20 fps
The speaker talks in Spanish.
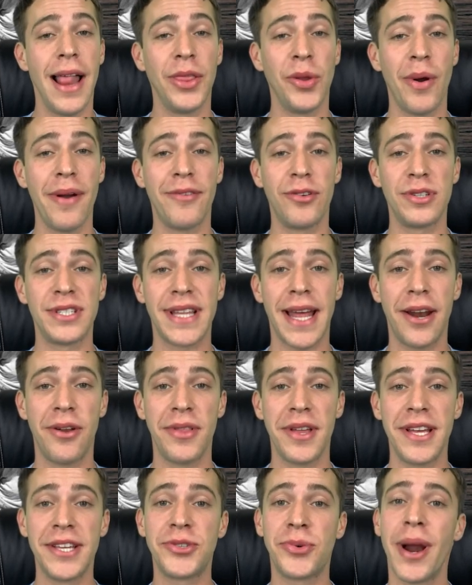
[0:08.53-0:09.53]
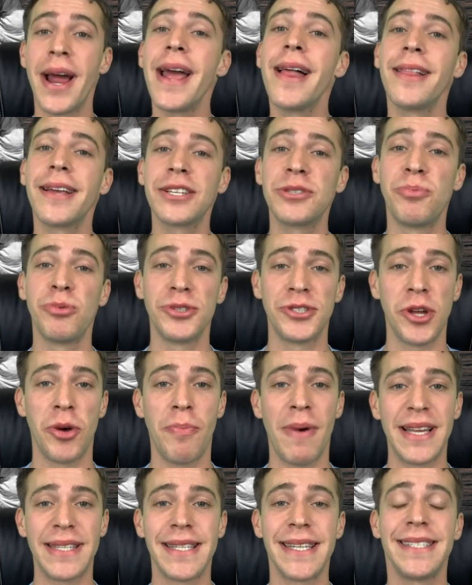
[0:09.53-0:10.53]
El nuevo Estado de Israel expulsó
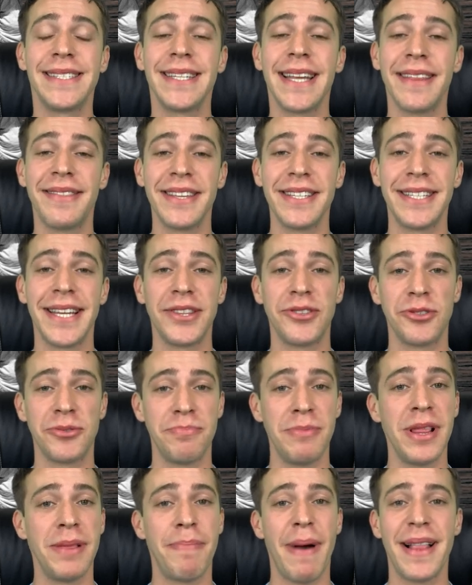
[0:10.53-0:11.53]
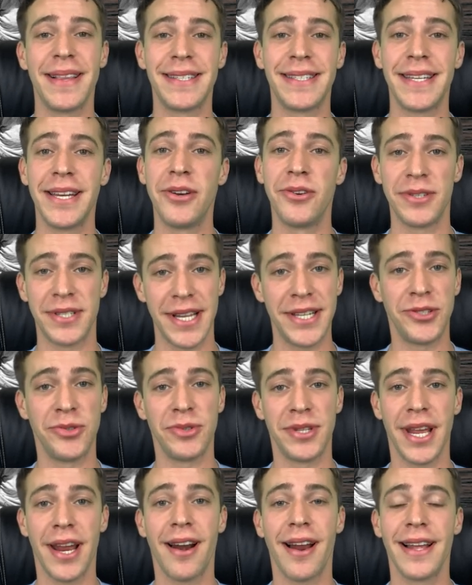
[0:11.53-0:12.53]
más de 700.000 palestinos de su
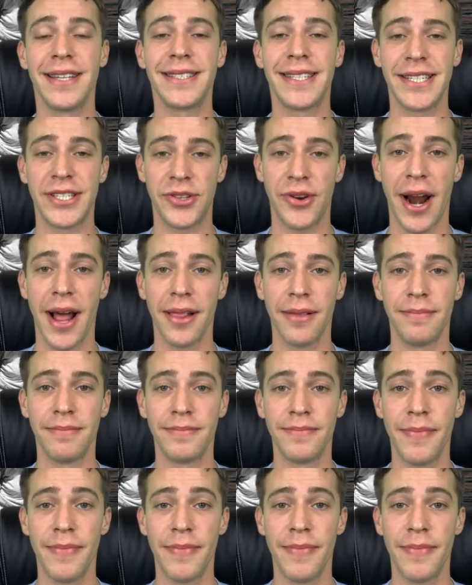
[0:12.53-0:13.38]
tierra ancestral.